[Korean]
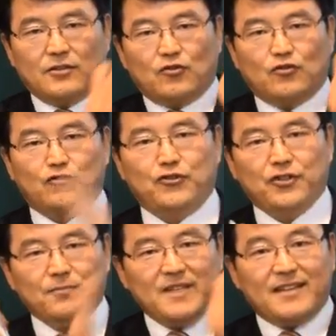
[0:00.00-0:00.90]

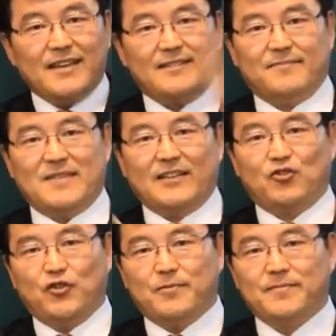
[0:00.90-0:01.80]
수염이 이렇게 있습니다.
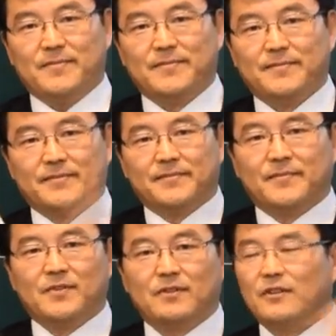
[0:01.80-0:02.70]
수염.
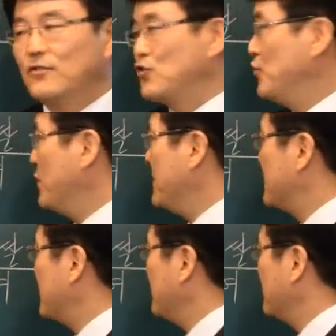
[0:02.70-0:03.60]
수염이
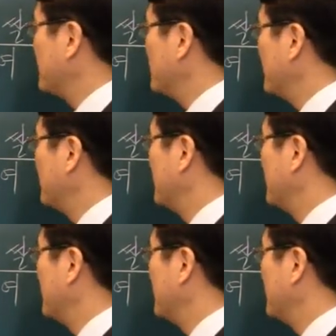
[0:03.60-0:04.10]
있어요. 수염.